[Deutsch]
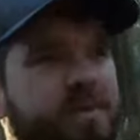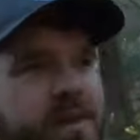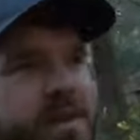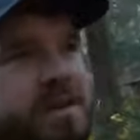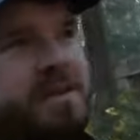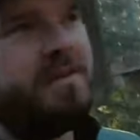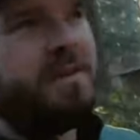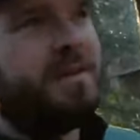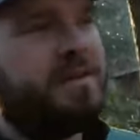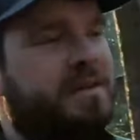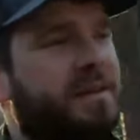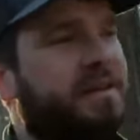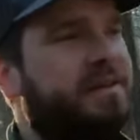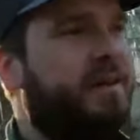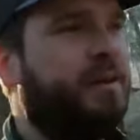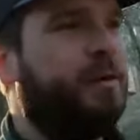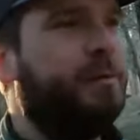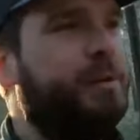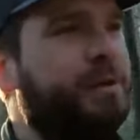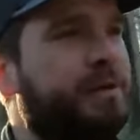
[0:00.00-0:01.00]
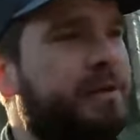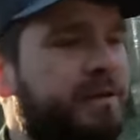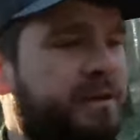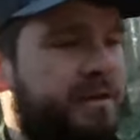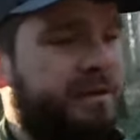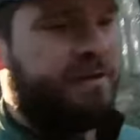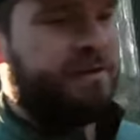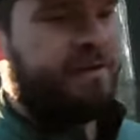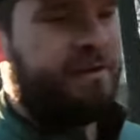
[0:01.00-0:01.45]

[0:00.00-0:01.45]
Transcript: Und zwar sind das Laubhütten.